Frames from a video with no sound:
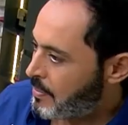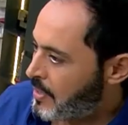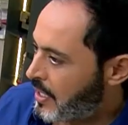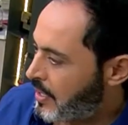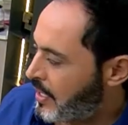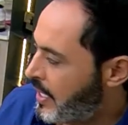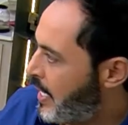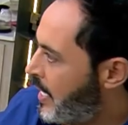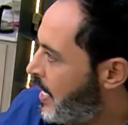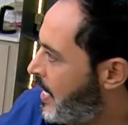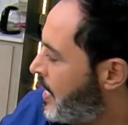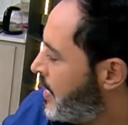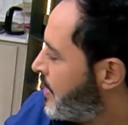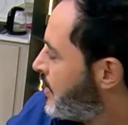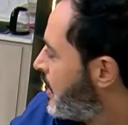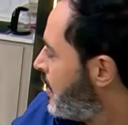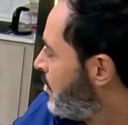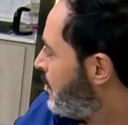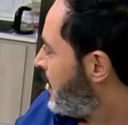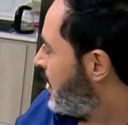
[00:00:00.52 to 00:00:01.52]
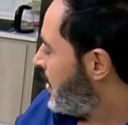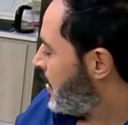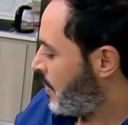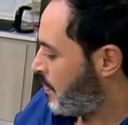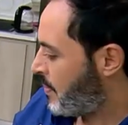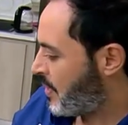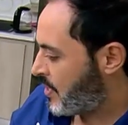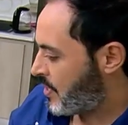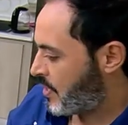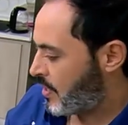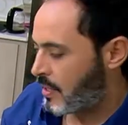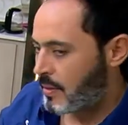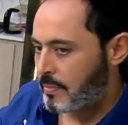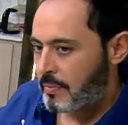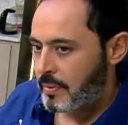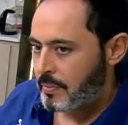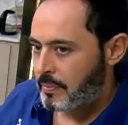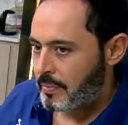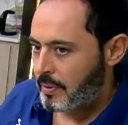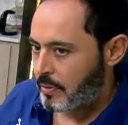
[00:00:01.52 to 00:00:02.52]
بدي اعطيها لسلمى يا بس
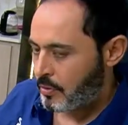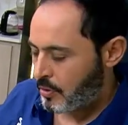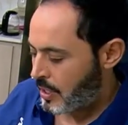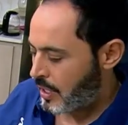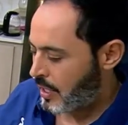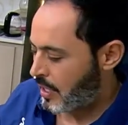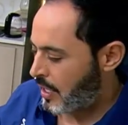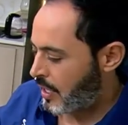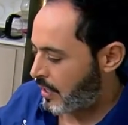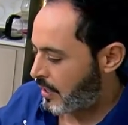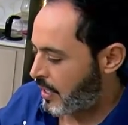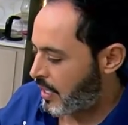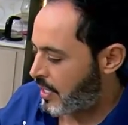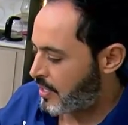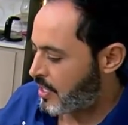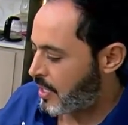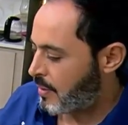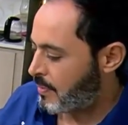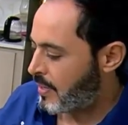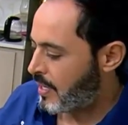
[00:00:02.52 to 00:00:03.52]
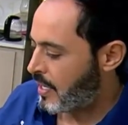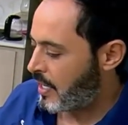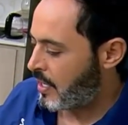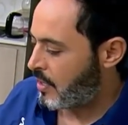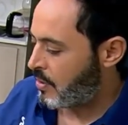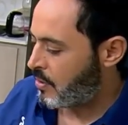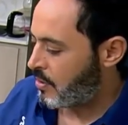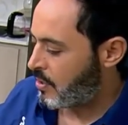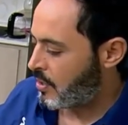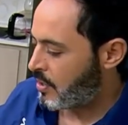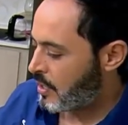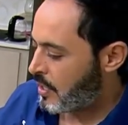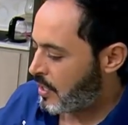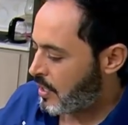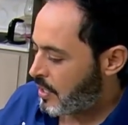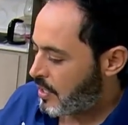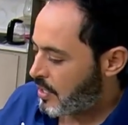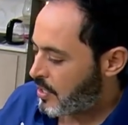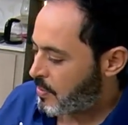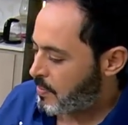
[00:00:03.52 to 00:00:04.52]
اوكي راح اعطيها لسلمى لانه
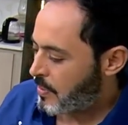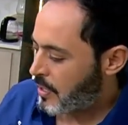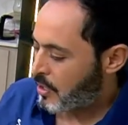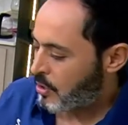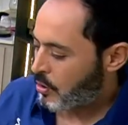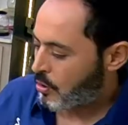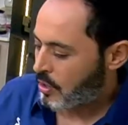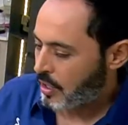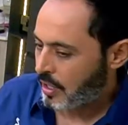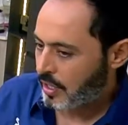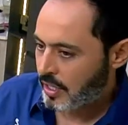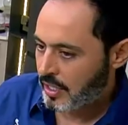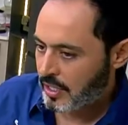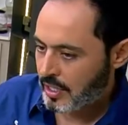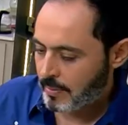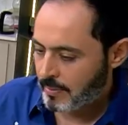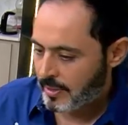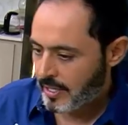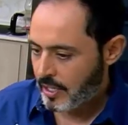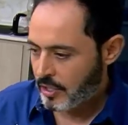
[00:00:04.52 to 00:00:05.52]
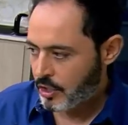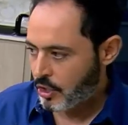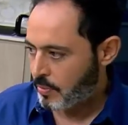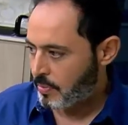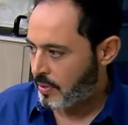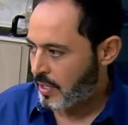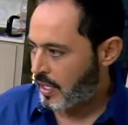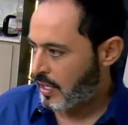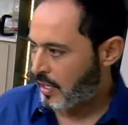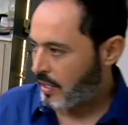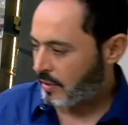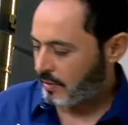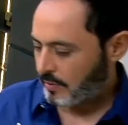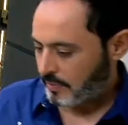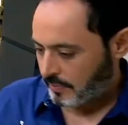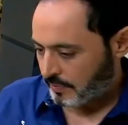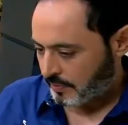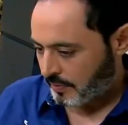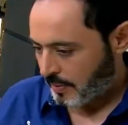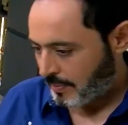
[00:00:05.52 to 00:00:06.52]
سمعت انه تغذيتها ما كانتش منيحه
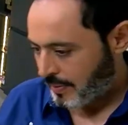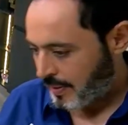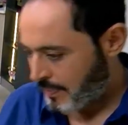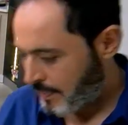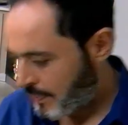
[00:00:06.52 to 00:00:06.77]
تمام